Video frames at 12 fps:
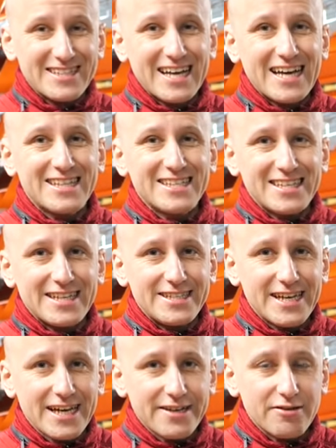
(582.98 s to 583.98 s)
надо
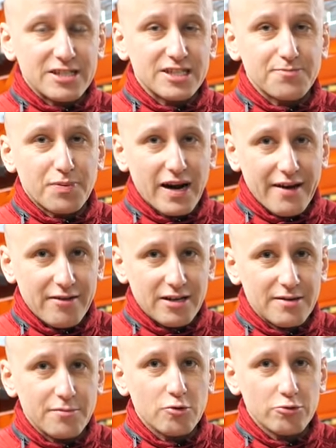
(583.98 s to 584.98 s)
затягивать с
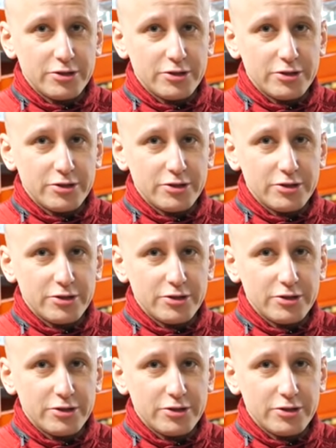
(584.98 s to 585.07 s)
правильным